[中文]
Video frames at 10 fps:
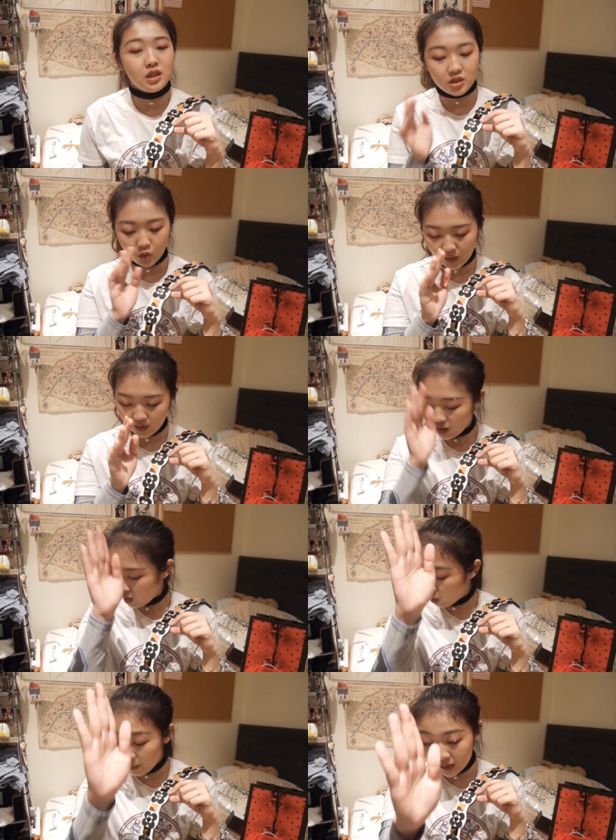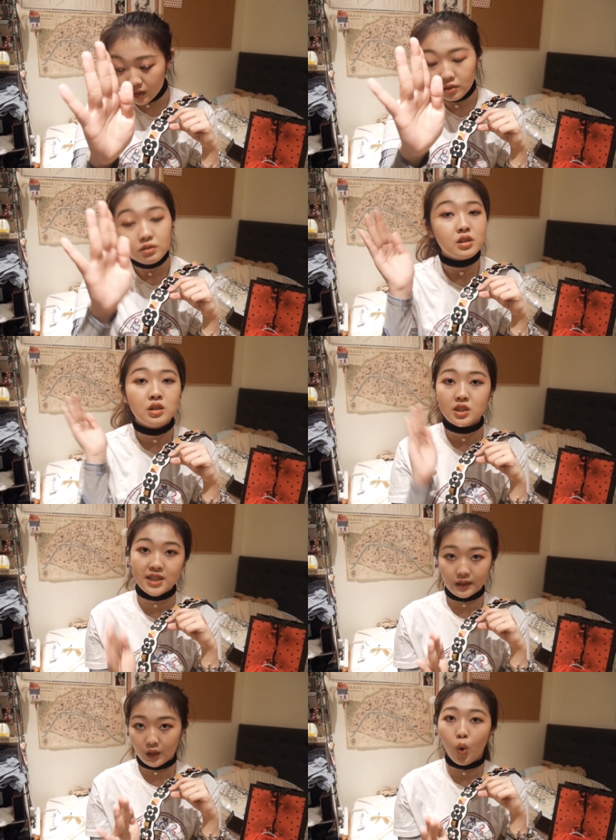但是 OK 我们
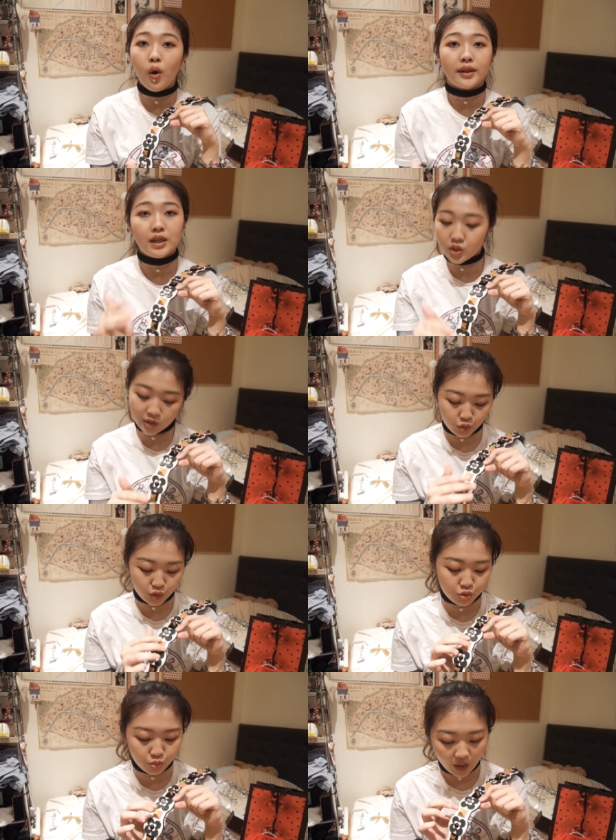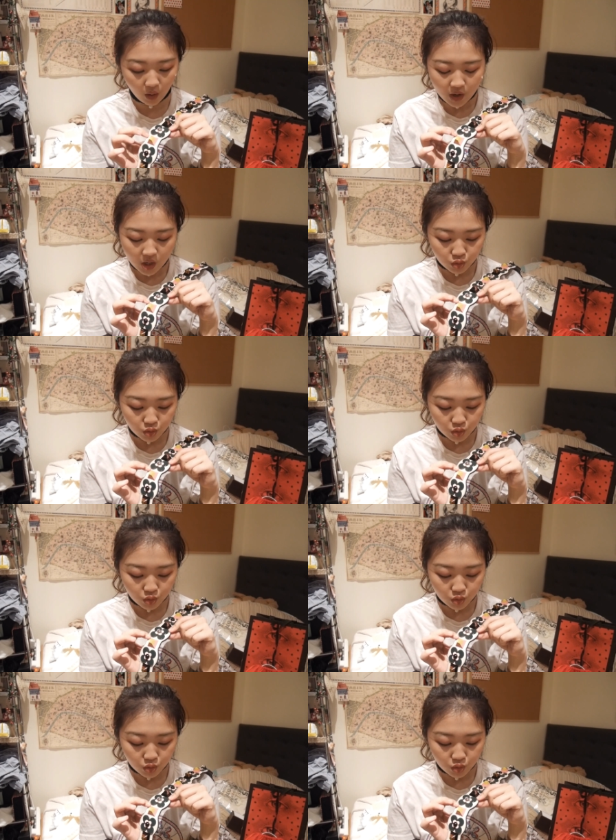讲人话，它其实就是塑料，